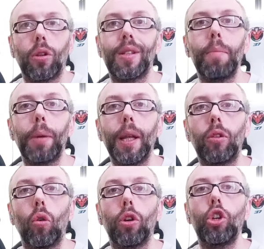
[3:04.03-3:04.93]
L'ho sempre
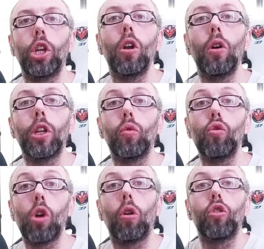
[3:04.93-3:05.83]
detto, un riciclone di
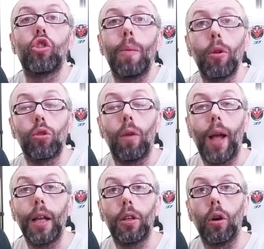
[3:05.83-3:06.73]
un gioco già molto
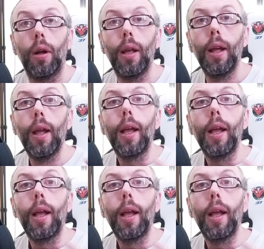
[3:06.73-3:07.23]
vecchio